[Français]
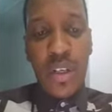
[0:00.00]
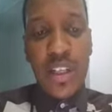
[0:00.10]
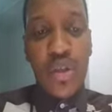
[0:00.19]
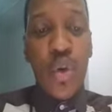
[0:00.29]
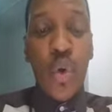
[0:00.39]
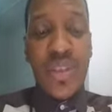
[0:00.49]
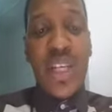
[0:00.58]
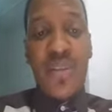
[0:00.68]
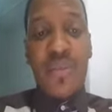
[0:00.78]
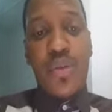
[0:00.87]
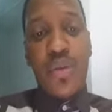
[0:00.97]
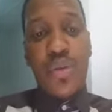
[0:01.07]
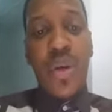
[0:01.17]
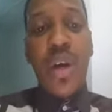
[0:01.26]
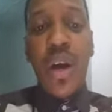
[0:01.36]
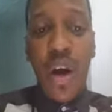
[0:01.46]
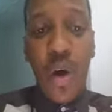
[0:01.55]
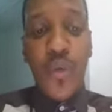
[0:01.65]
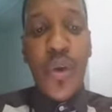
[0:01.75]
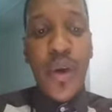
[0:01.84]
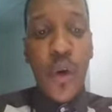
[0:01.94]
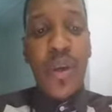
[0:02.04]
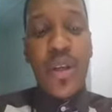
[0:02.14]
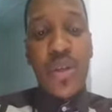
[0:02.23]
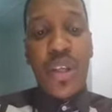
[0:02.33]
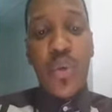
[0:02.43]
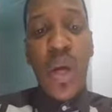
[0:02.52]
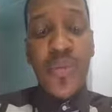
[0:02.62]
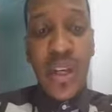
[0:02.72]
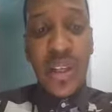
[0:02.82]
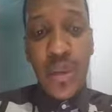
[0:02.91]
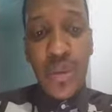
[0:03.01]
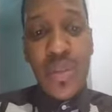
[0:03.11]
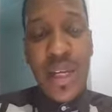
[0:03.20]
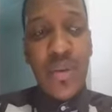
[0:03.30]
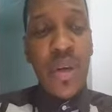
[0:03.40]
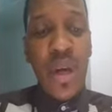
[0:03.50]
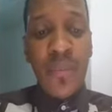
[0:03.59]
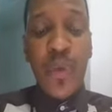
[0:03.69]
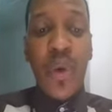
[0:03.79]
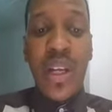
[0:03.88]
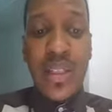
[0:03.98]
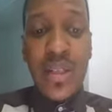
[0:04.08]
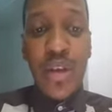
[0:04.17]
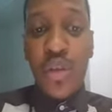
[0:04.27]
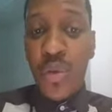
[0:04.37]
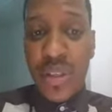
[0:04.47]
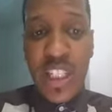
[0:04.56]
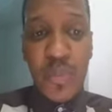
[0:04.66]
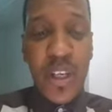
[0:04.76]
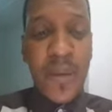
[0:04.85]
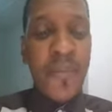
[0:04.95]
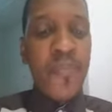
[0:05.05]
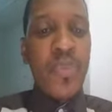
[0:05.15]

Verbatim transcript: qui sont au service de Dieu, envoyés auprès de ceux qui doivent hériter du salut. Donc les anges sont des esprits.